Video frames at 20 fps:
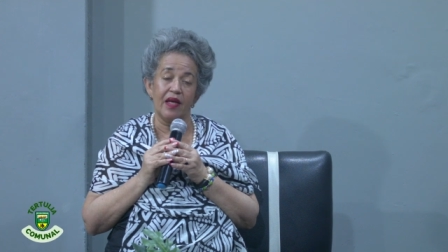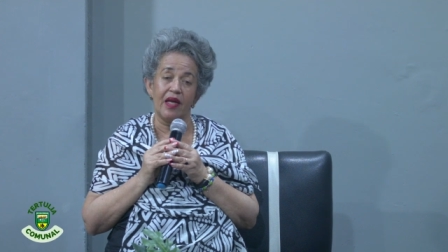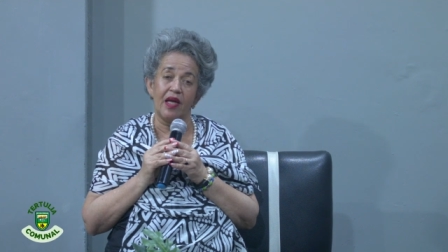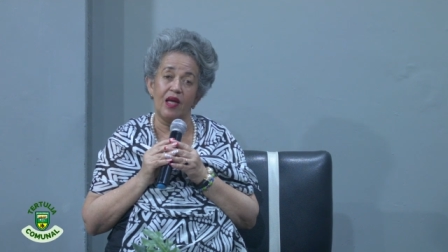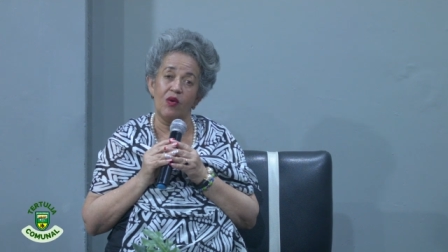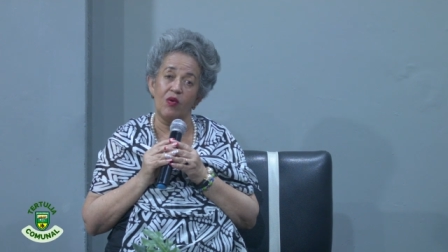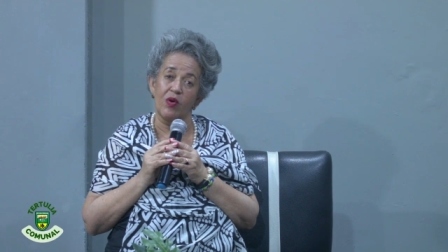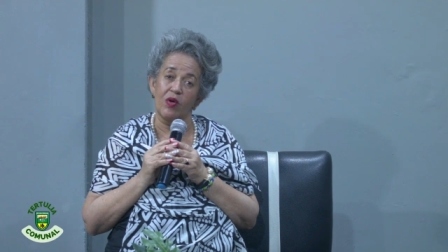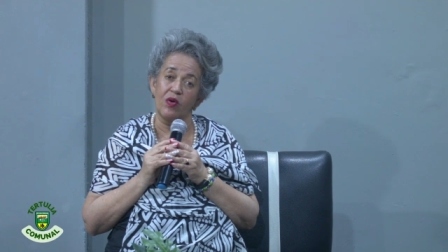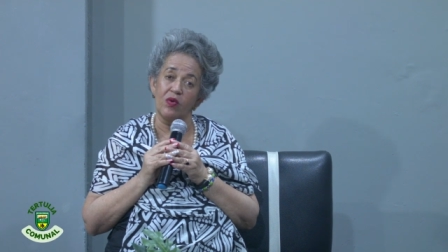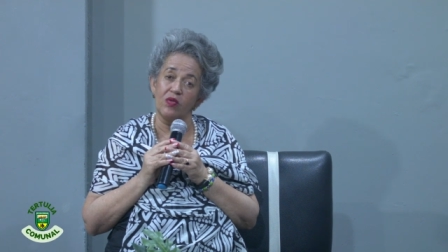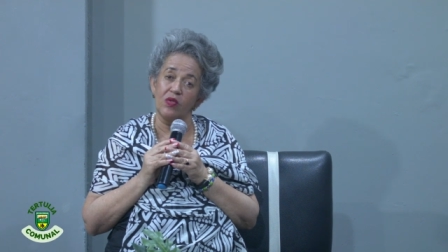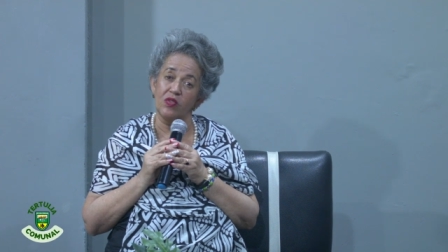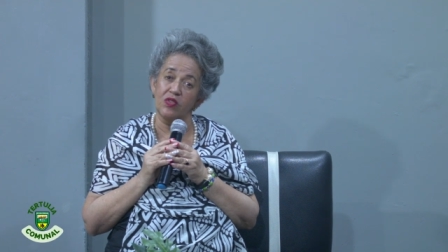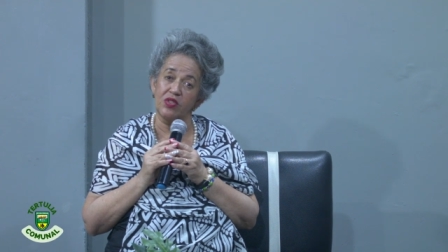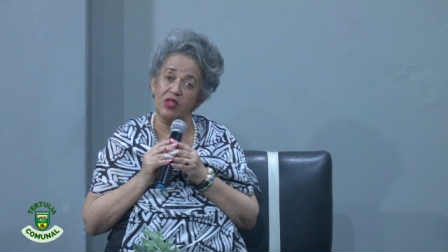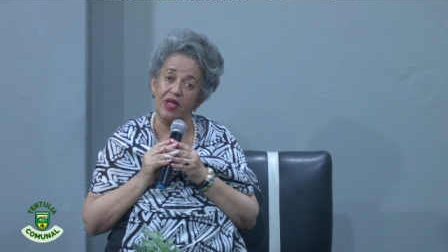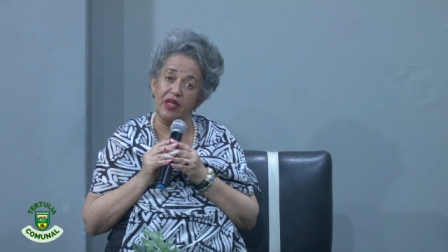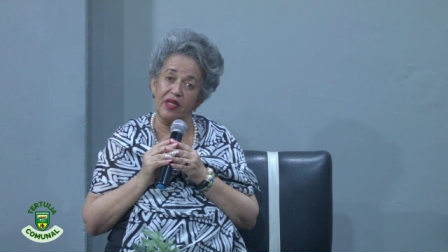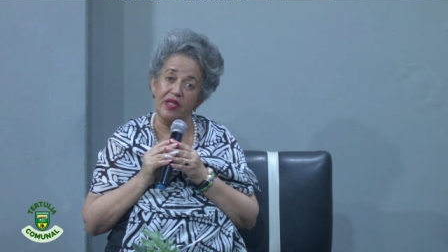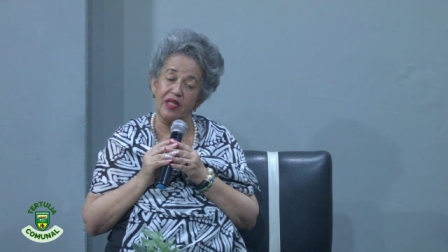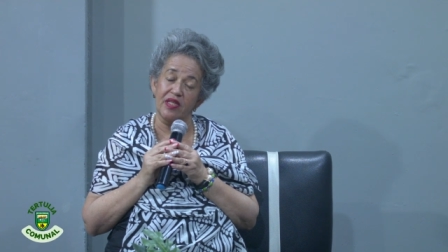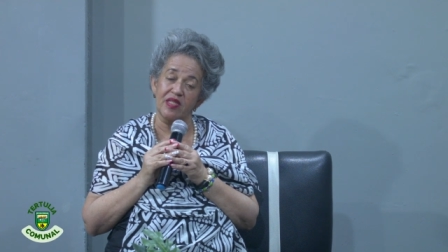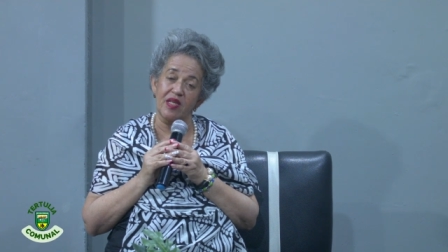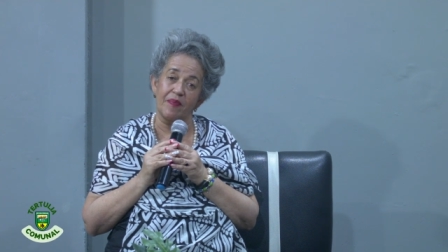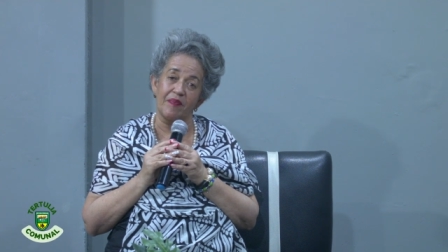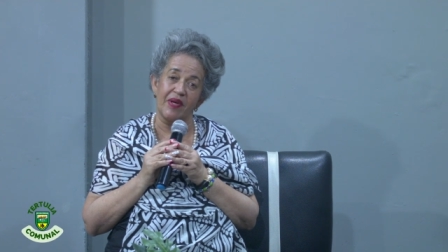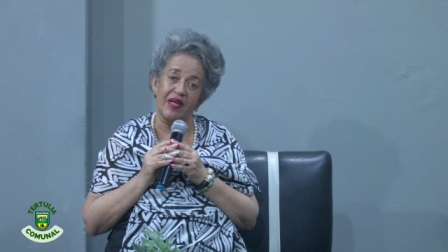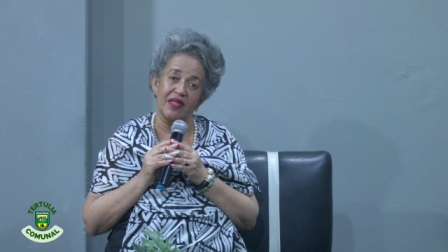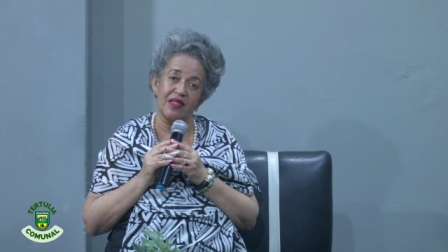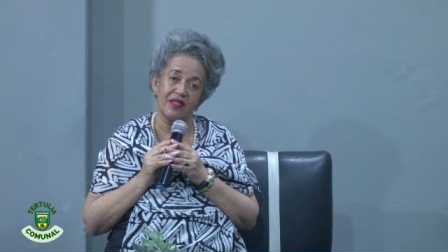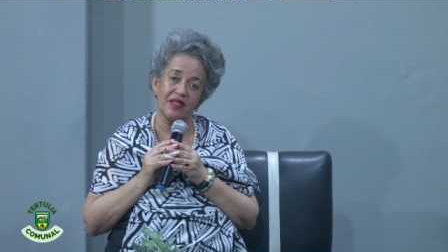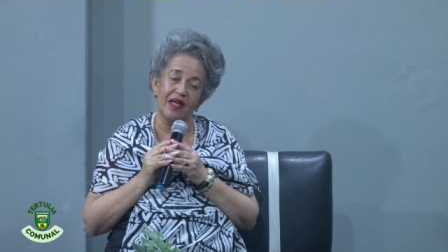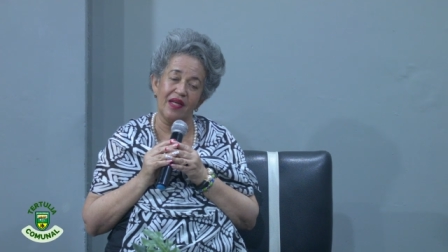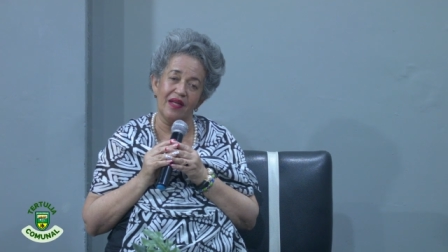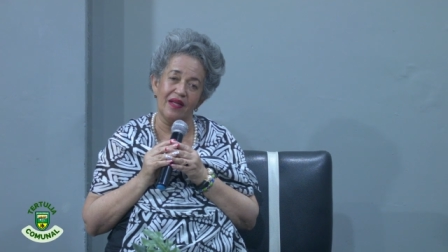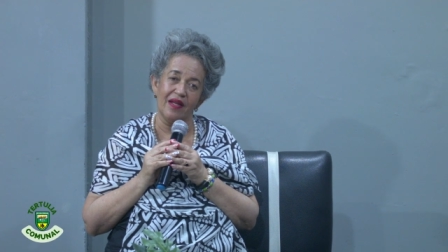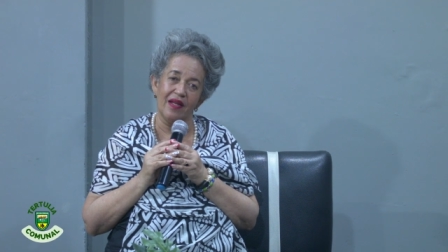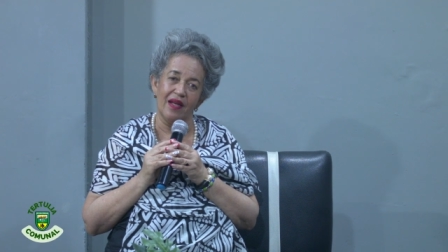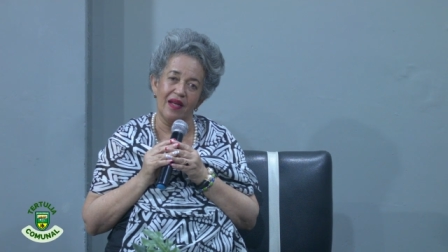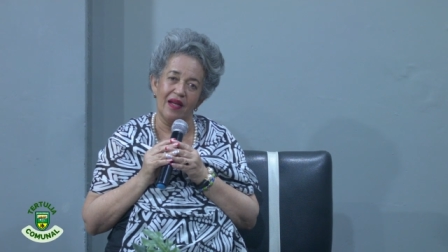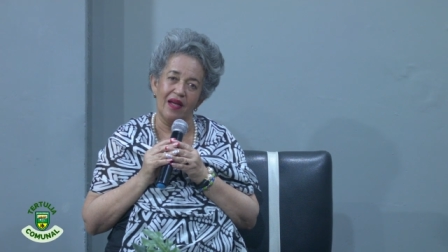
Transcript: y luego no ser y desaparecer